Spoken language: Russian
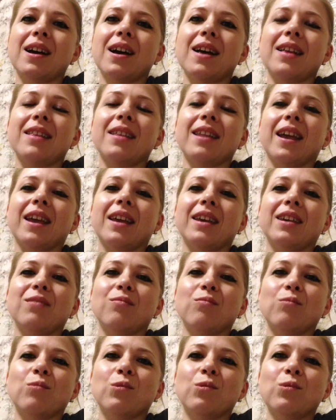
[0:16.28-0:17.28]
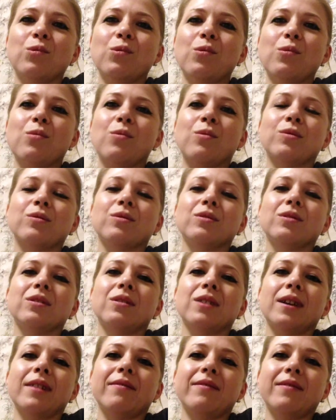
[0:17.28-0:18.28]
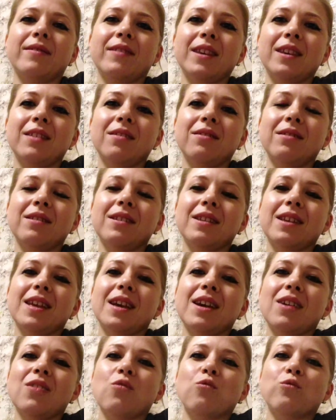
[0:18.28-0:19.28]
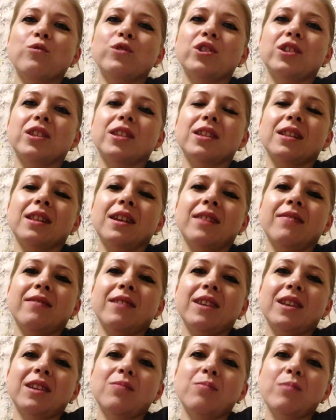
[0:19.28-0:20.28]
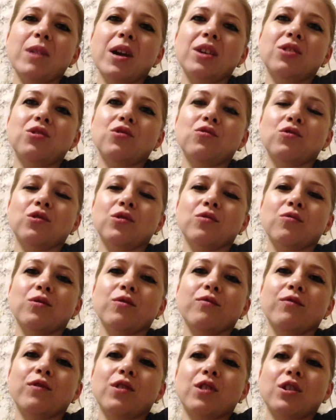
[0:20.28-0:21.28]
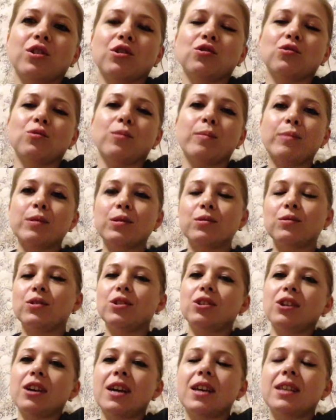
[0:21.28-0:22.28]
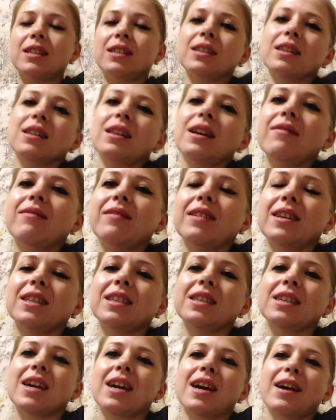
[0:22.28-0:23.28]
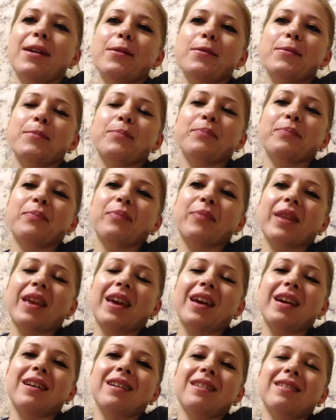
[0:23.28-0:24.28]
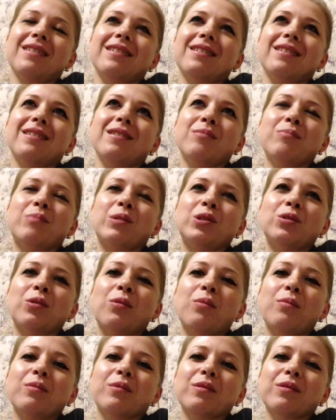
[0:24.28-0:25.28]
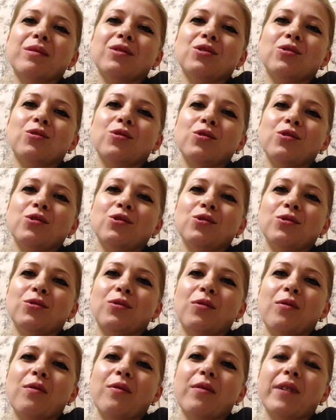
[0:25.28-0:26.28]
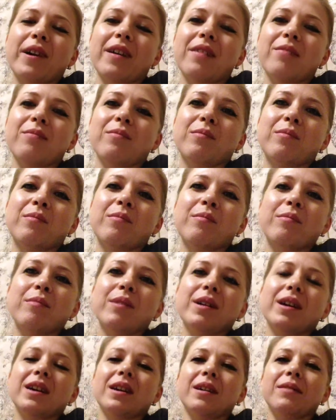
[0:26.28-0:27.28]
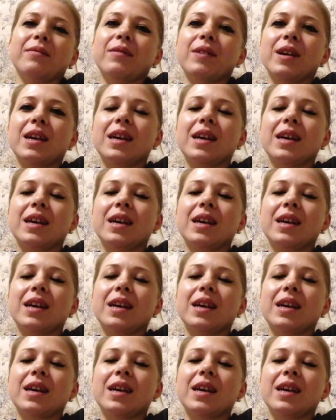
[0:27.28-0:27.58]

она ему, он ловил, учится ловить мяч, уже у него хорошо получается ловить. А, потом, что еще новое, мы,